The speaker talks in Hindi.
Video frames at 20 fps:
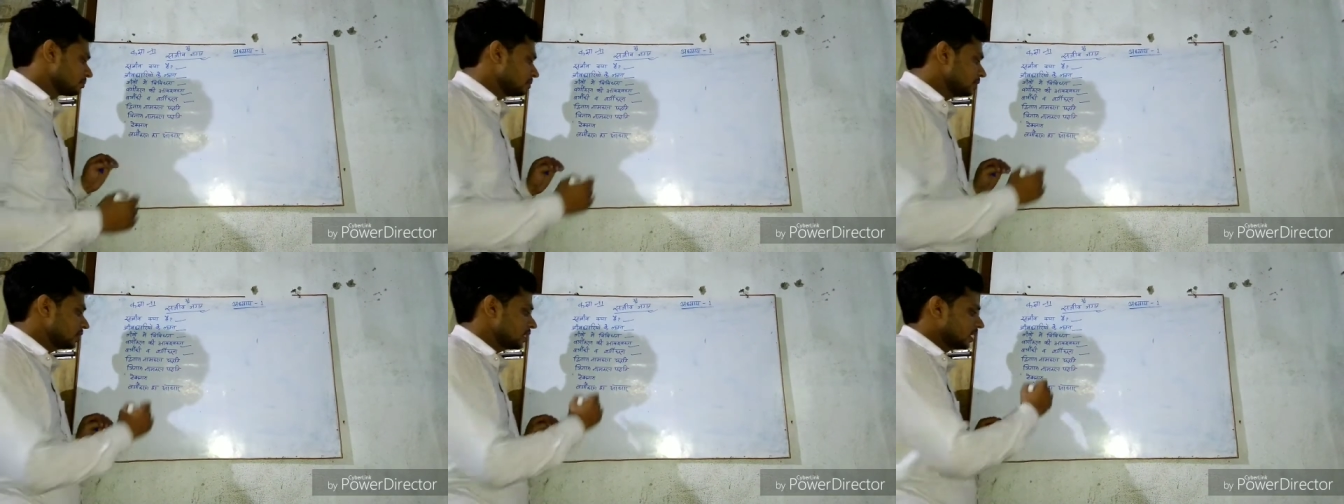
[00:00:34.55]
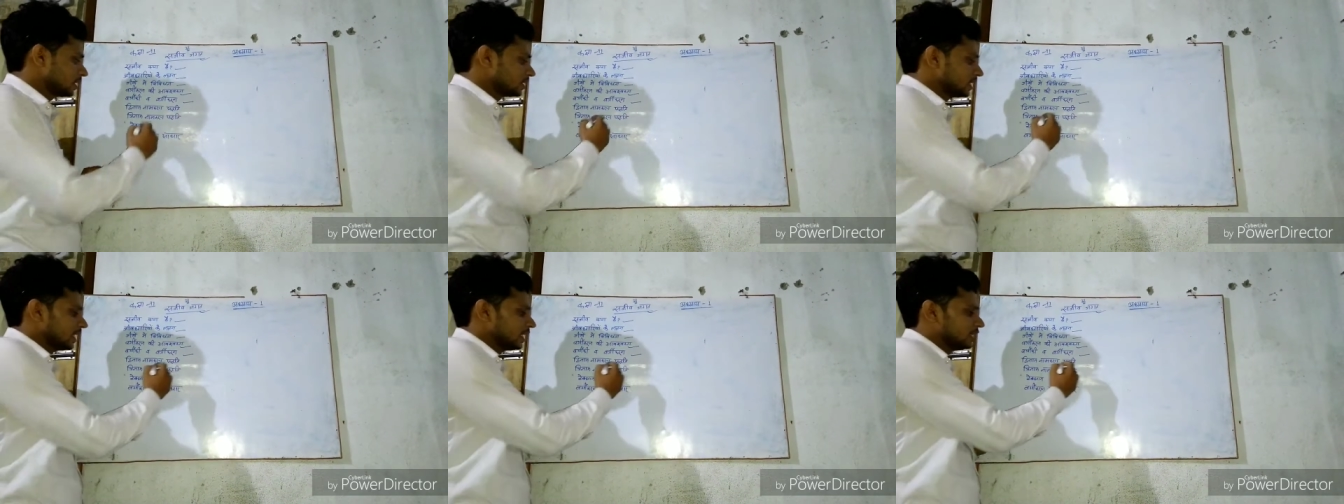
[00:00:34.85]
फिर
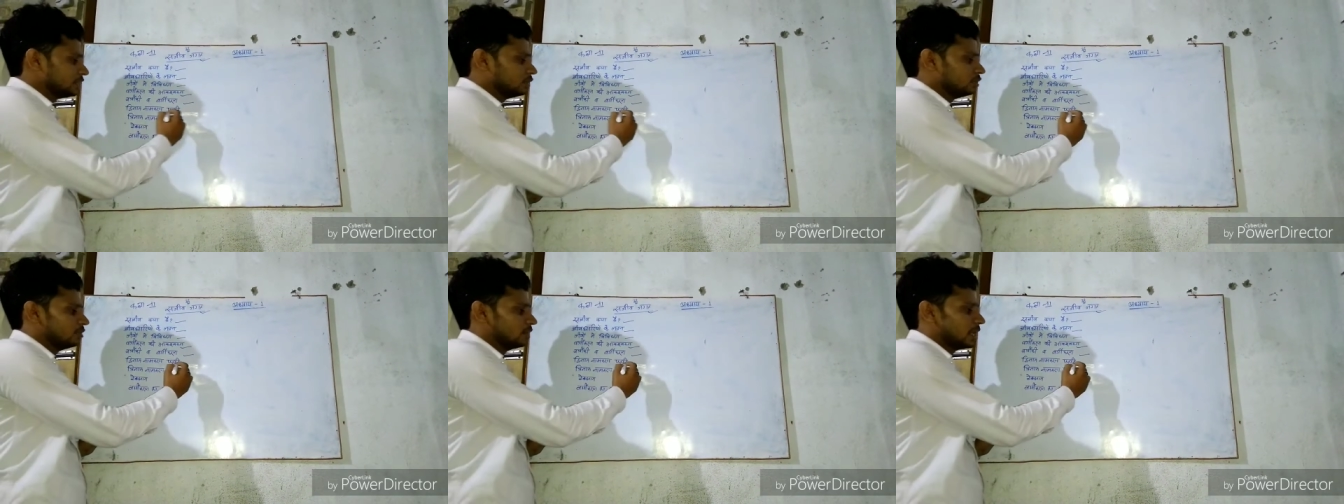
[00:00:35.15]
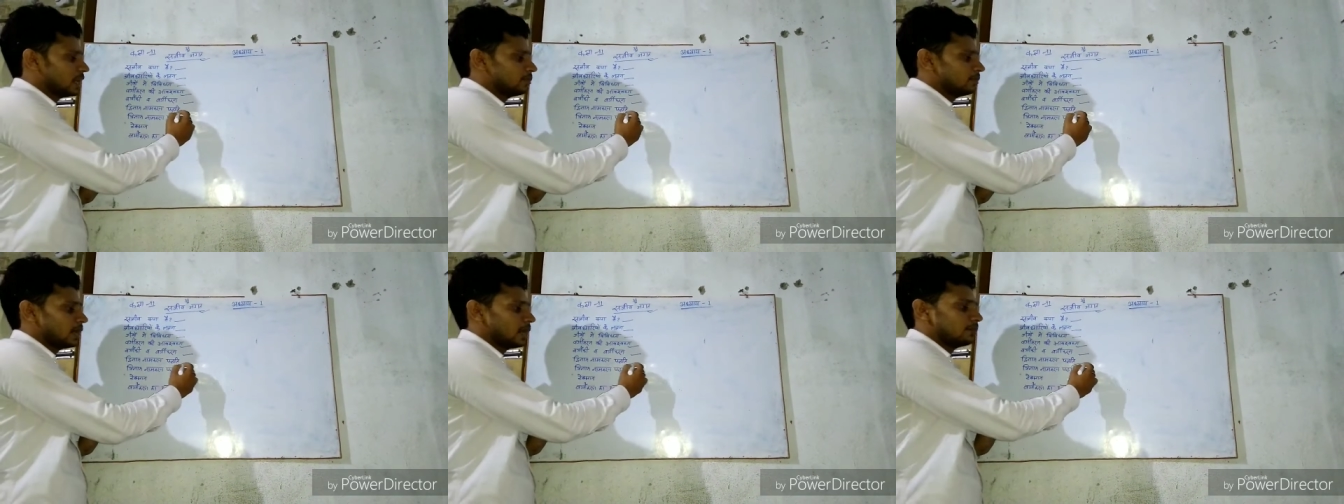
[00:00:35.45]
आता है
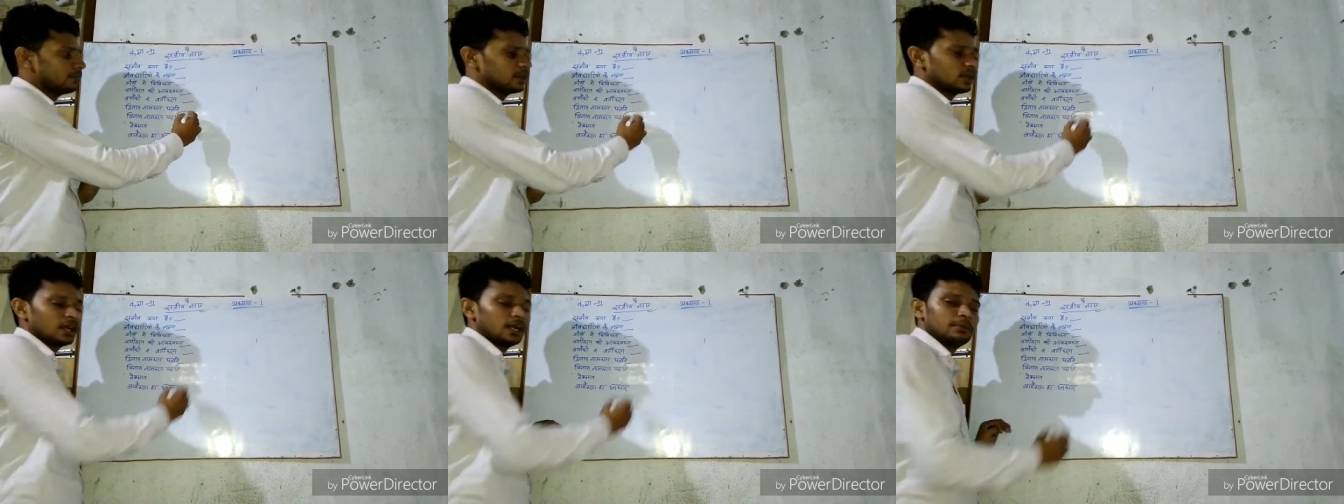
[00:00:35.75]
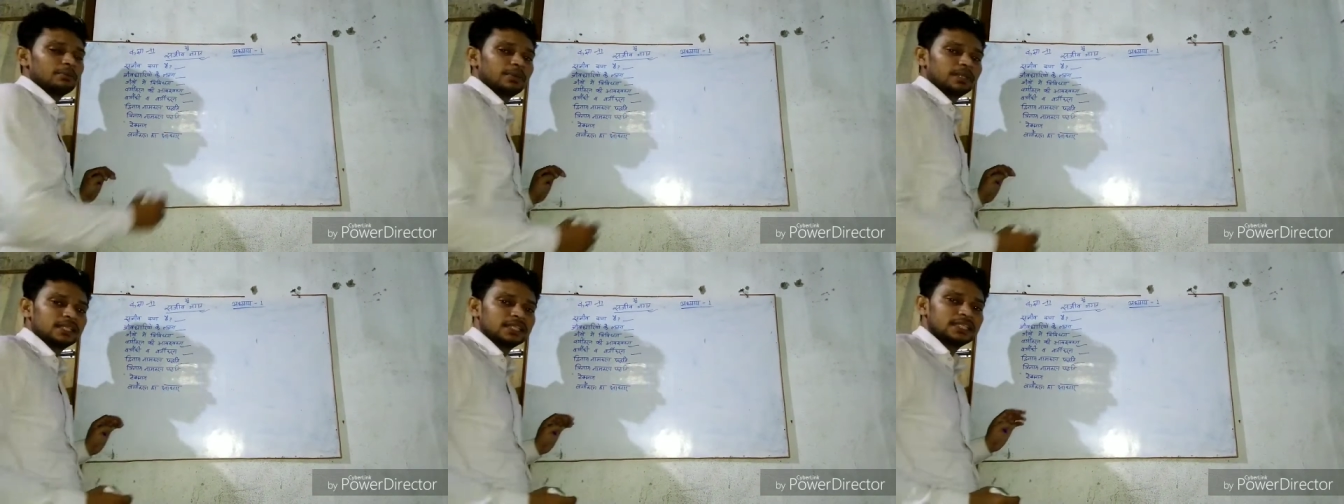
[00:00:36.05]
द्विनाम
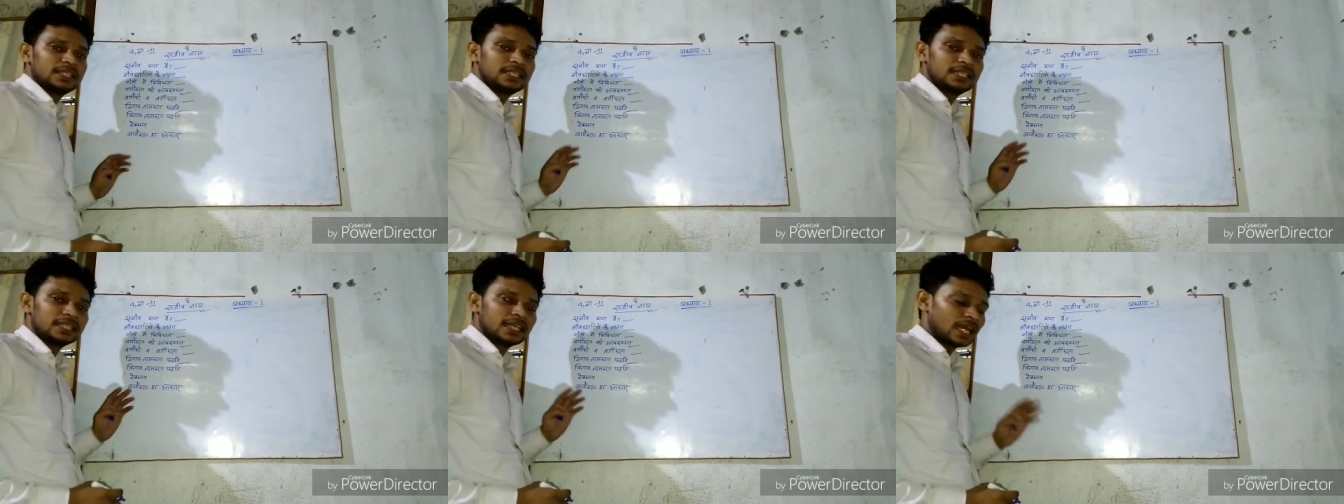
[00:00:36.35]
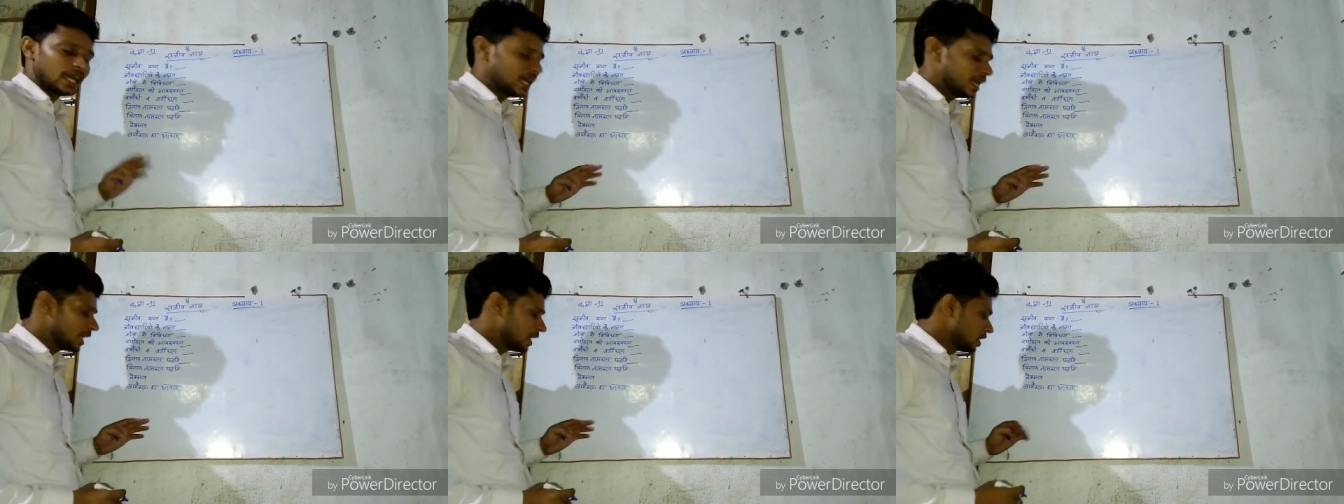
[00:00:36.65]
नामकरण पद्धति
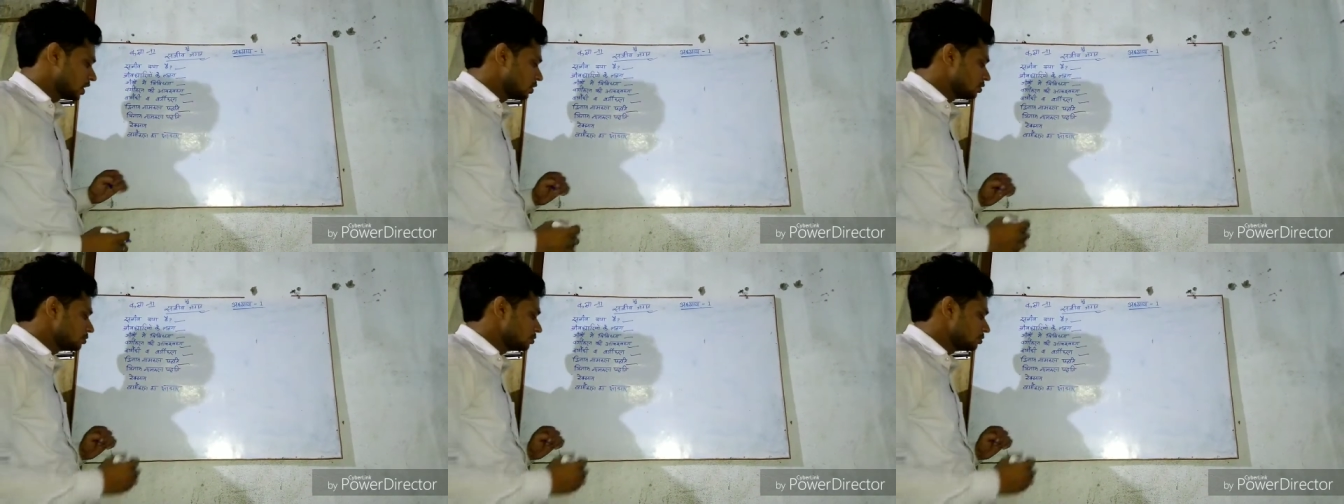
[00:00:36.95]
क्या है